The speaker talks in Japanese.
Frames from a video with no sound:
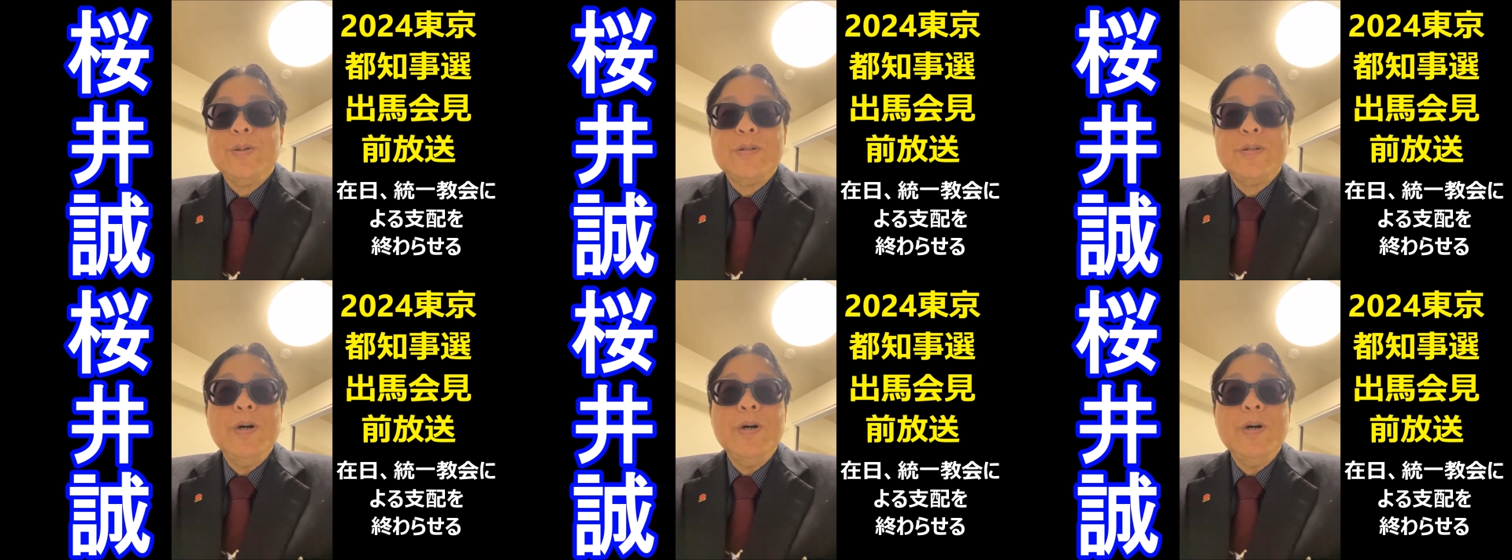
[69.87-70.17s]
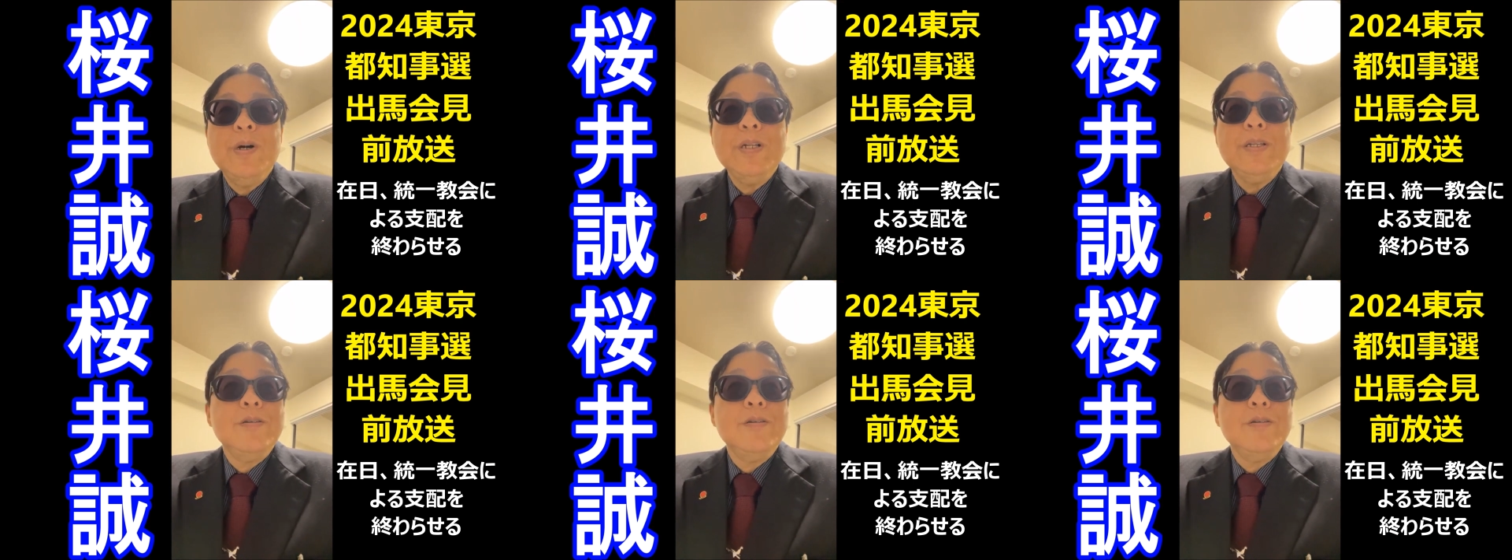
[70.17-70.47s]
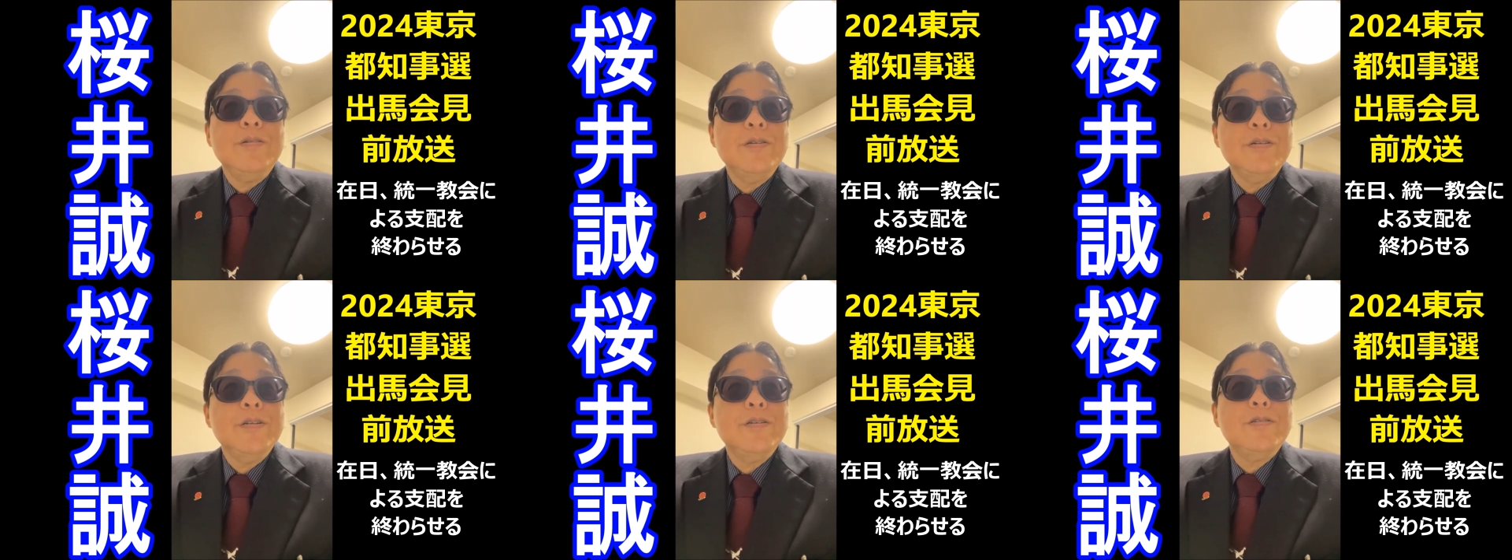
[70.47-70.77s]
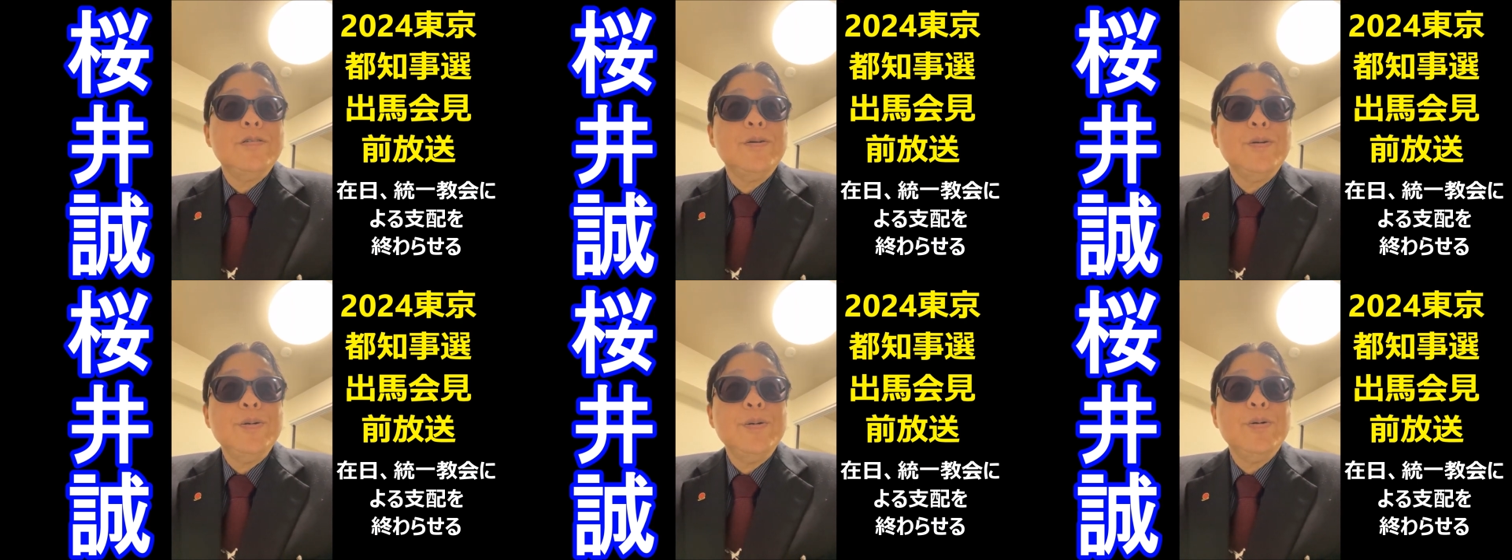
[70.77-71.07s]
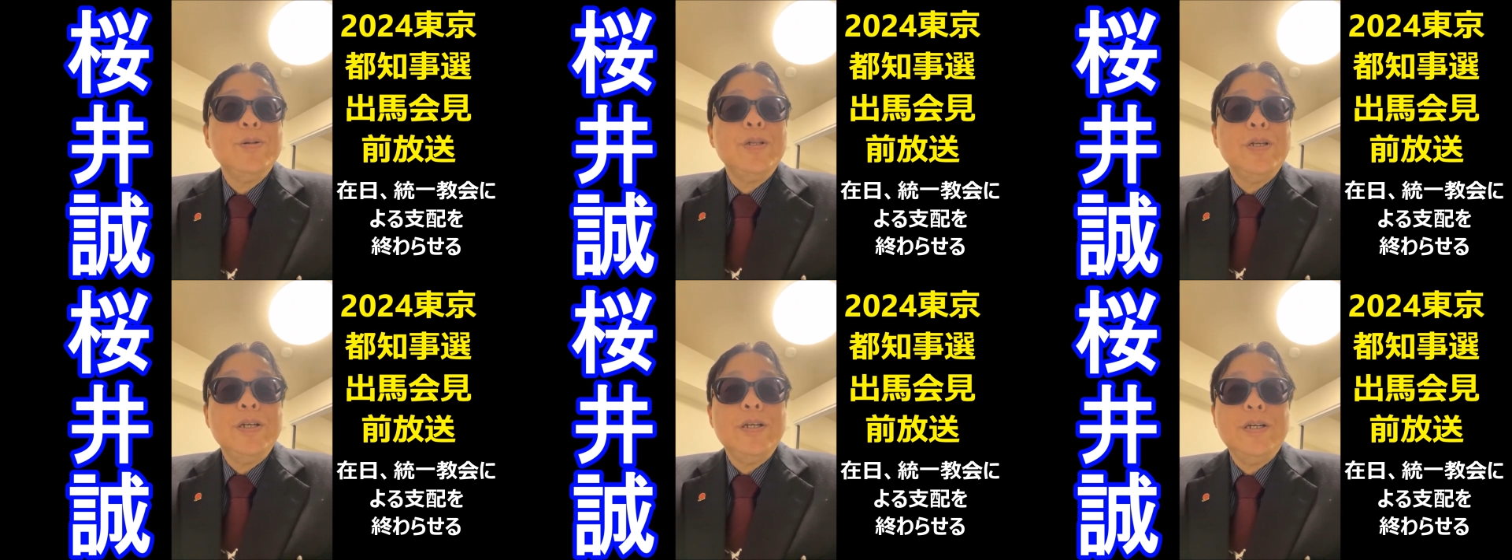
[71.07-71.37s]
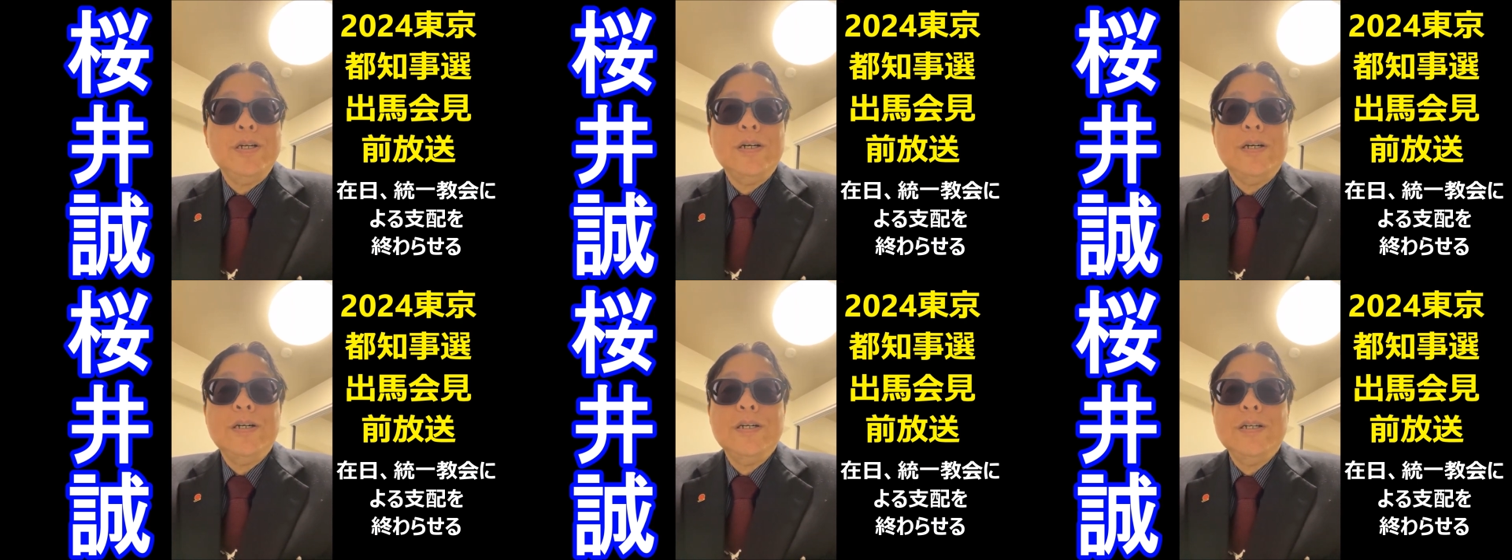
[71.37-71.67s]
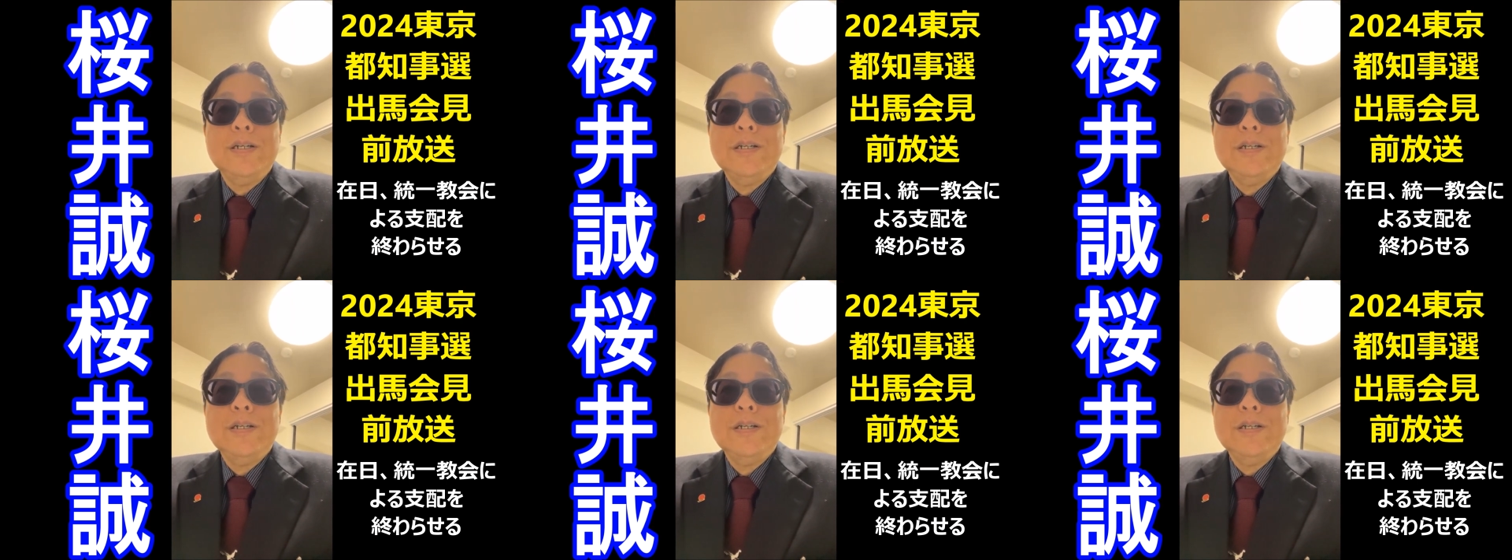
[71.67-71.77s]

日詰まってるんですよ、予定が。